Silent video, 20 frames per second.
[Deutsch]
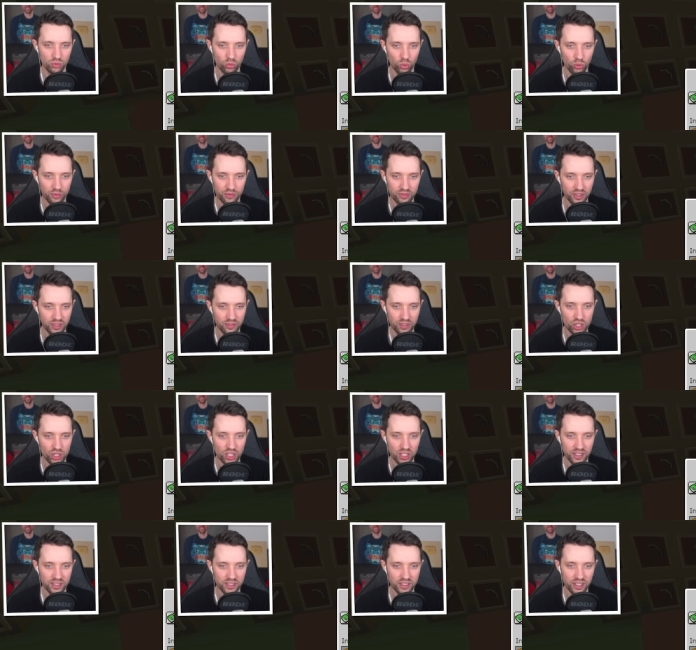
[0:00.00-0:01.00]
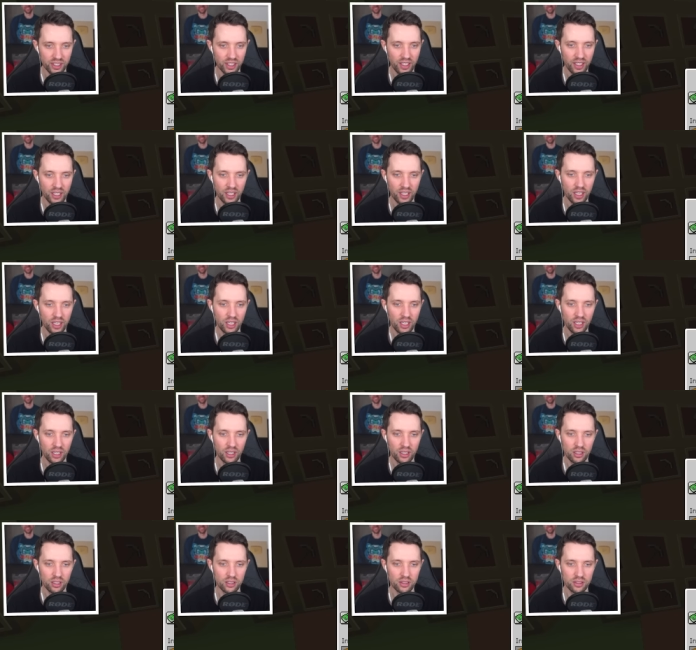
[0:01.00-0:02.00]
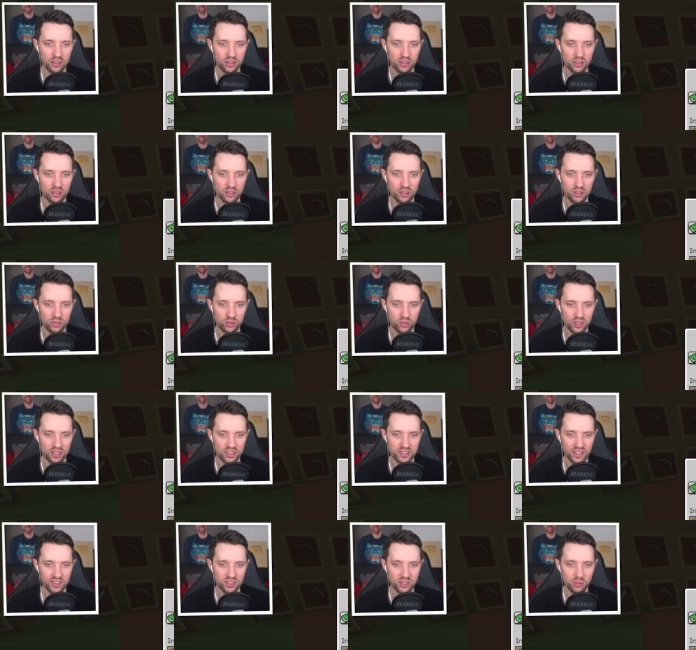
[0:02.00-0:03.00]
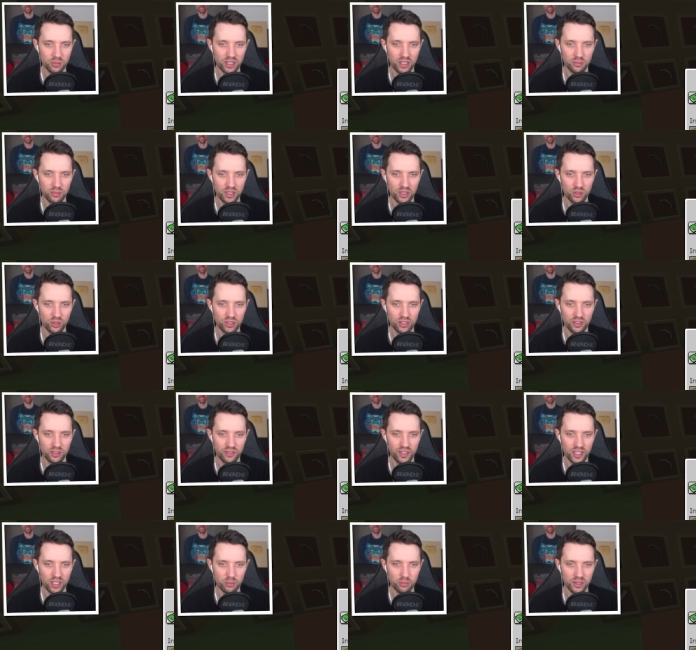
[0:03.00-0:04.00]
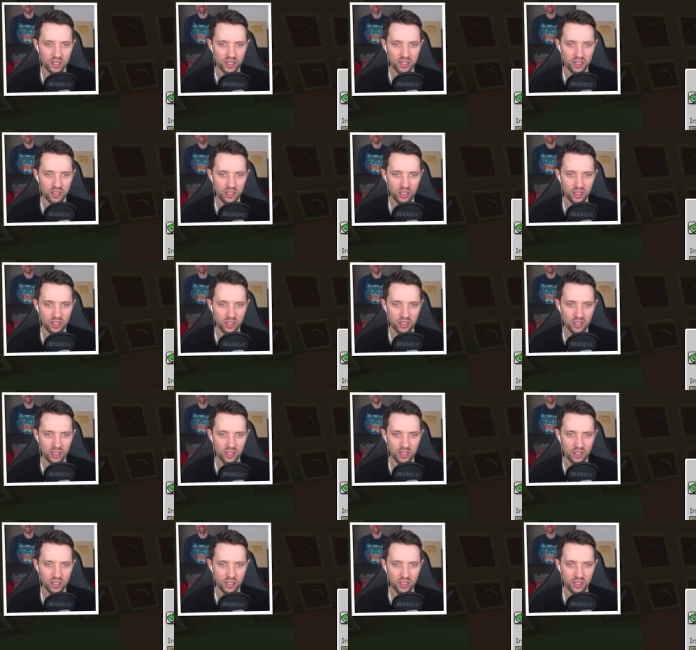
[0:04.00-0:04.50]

ein Ofen dann wahrscheinlich. So, das heißt, wir machen mal noch eine Werkbank.